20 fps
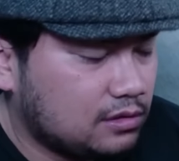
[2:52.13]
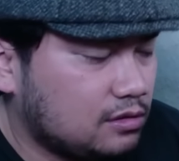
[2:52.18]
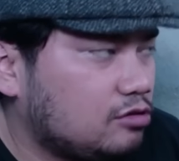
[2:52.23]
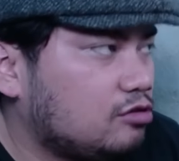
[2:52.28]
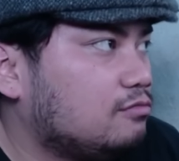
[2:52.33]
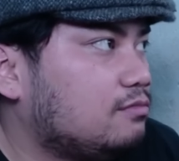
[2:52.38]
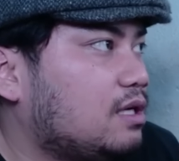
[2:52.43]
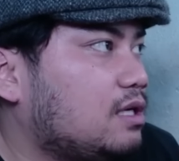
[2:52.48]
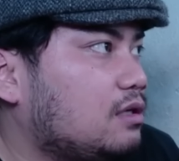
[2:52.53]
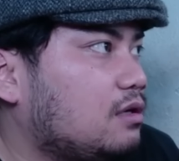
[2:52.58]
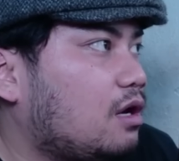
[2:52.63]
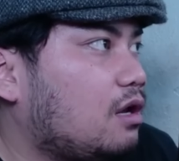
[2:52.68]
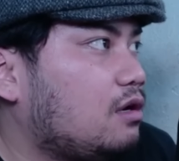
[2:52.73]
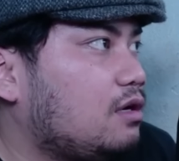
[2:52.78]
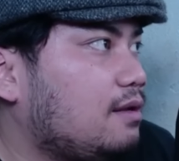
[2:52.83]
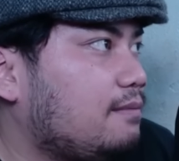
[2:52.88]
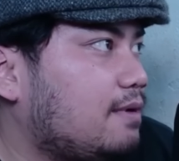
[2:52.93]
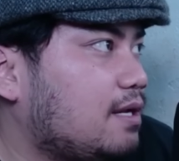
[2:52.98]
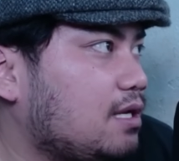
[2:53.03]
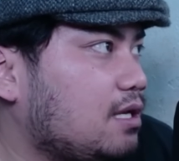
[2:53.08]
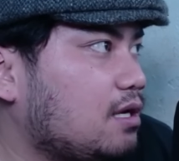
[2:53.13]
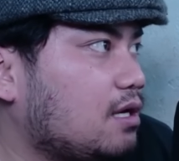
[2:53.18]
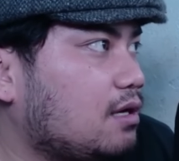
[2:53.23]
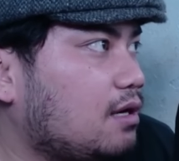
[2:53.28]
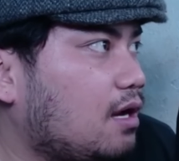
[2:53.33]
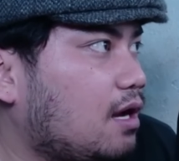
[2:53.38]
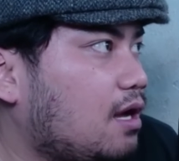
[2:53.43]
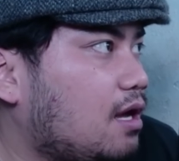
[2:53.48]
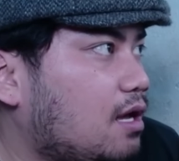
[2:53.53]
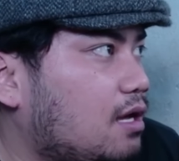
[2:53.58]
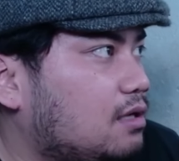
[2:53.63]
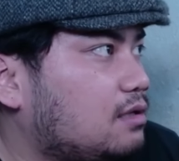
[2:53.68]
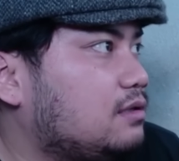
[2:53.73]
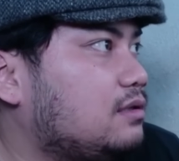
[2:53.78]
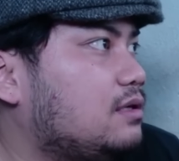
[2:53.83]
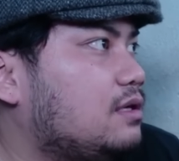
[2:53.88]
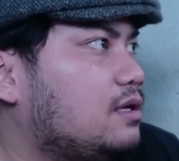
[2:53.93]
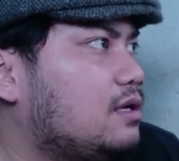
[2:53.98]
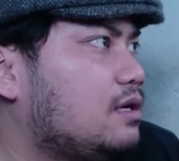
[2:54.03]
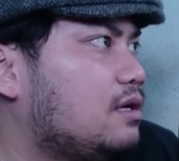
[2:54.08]
Cuman kalau dibandingkan
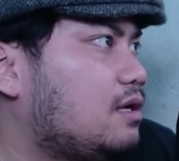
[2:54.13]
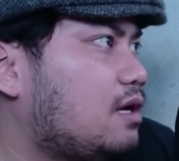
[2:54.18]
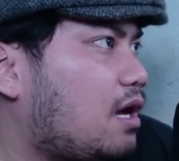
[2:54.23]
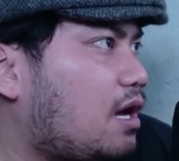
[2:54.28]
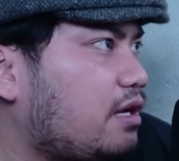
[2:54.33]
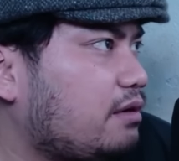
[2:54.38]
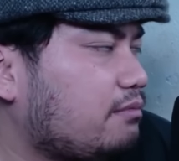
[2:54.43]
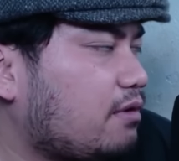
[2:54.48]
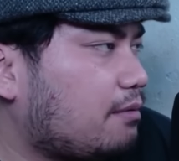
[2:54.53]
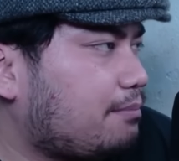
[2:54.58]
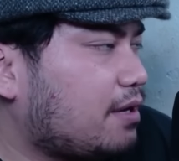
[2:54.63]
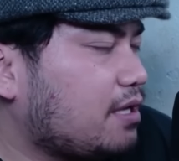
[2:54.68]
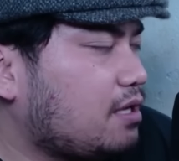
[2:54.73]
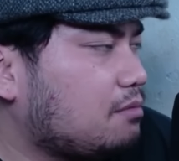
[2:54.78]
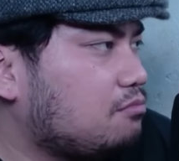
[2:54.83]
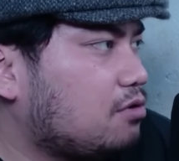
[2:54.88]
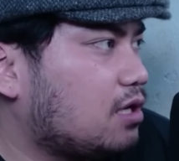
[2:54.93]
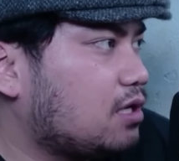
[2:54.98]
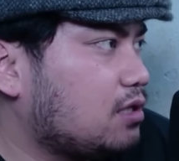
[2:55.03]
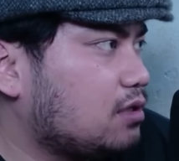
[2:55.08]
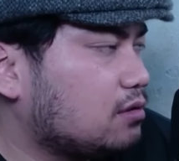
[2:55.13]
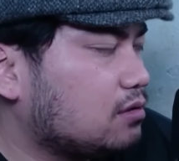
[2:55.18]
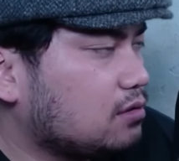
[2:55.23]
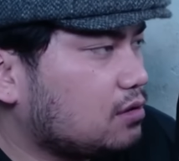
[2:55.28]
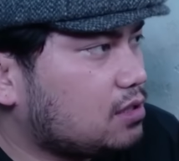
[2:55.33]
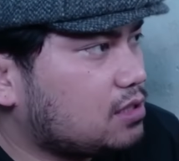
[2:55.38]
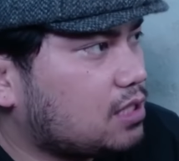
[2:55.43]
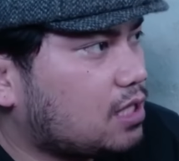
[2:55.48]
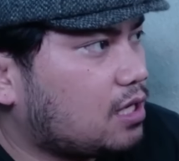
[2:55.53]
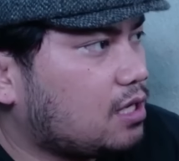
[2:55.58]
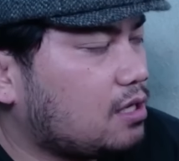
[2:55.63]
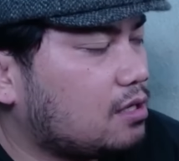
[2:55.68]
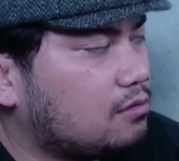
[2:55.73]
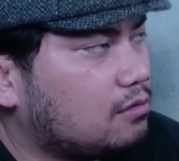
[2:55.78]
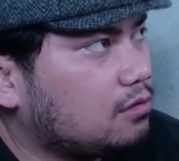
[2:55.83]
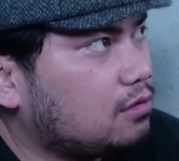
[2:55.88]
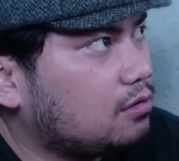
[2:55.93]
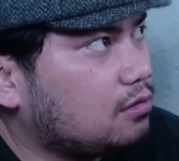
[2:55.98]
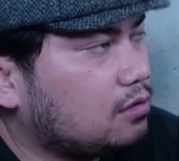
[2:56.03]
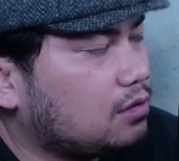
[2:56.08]
dengan anime apa aja bukan isekai yang
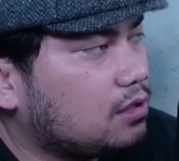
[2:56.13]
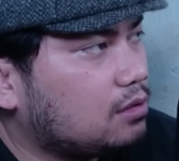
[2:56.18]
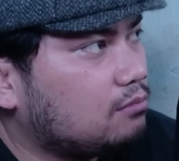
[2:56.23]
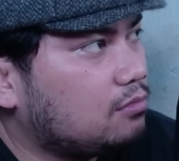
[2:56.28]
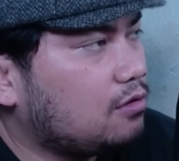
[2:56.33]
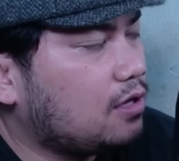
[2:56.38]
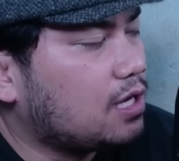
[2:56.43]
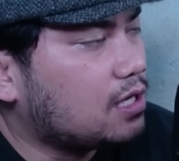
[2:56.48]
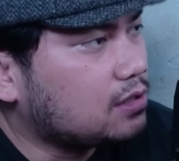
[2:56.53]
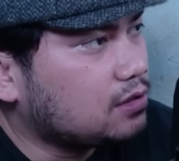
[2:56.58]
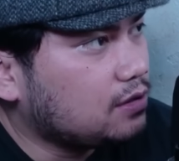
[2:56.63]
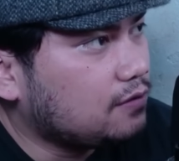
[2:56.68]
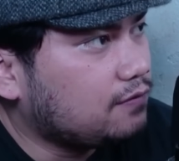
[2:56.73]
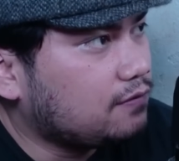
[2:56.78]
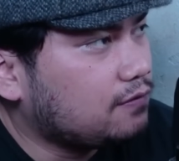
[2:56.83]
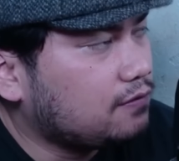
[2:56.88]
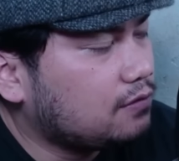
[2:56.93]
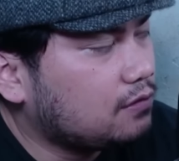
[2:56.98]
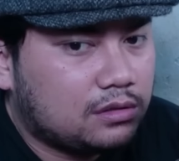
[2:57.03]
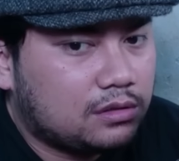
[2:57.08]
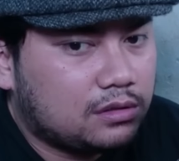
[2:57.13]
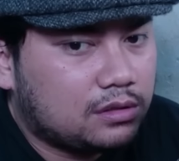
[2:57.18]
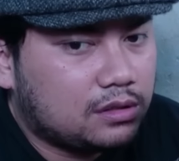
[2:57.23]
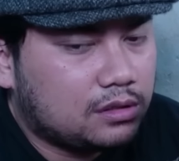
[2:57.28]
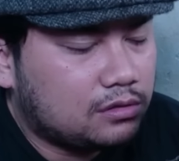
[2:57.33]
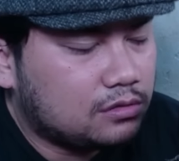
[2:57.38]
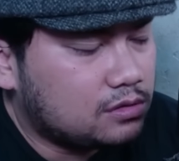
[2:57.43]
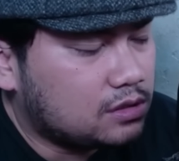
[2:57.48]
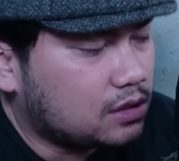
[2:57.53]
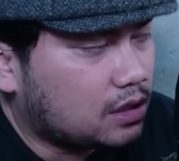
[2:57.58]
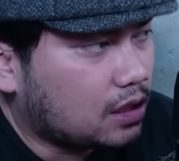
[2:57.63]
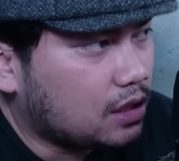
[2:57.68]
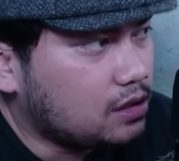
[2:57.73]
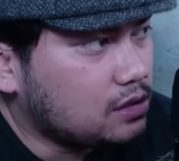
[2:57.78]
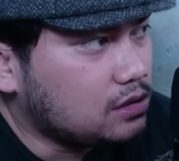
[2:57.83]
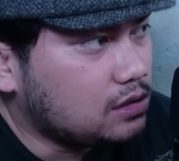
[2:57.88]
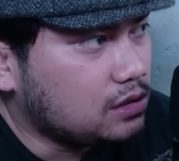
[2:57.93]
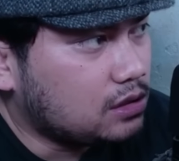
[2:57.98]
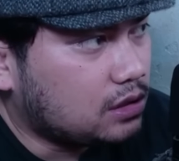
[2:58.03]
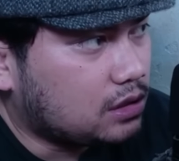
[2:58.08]
gue tonton ya. Blue Arsif, uh, eh, Loser
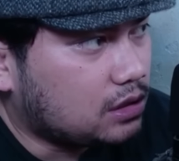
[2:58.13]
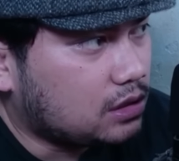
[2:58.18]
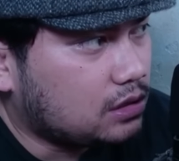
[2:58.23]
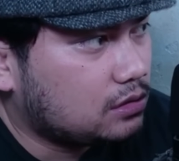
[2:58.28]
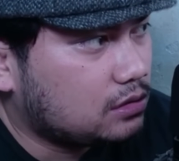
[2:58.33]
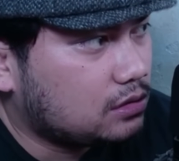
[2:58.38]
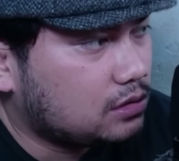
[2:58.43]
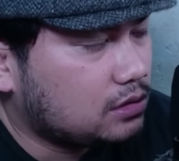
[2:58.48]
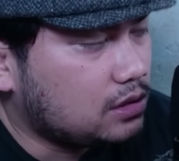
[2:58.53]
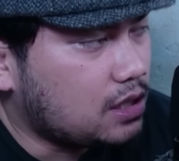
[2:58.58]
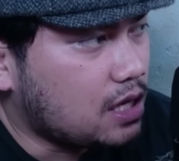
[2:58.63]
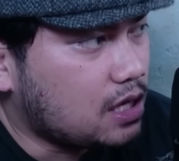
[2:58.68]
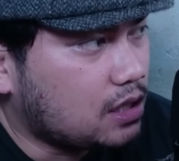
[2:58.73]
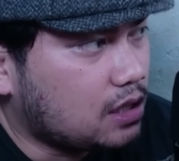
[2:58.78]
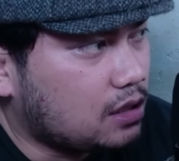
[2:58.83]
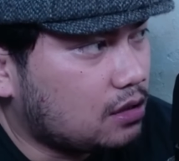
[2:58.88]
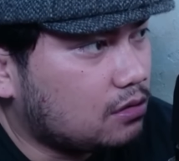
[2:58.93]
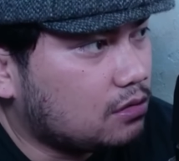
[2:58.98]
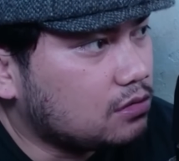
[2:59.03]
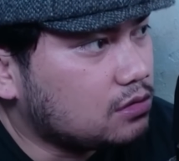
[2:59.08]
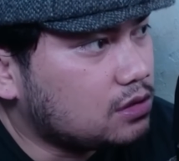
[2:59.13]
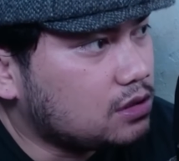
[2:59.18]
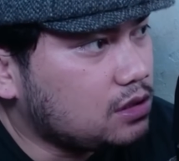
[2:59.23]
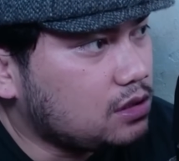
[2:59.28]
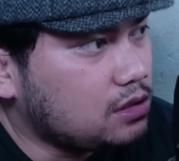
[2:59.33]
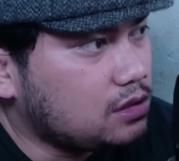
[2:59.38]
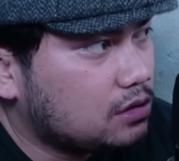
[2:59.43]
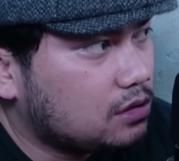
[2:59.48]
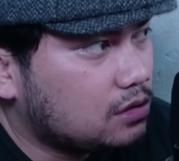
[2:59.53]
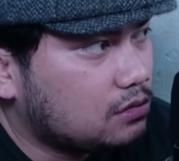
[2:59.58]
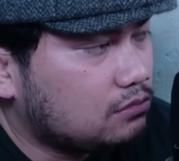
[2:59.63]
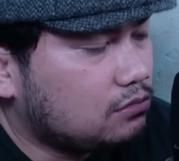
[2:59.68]
Ranger, Dainana Oji.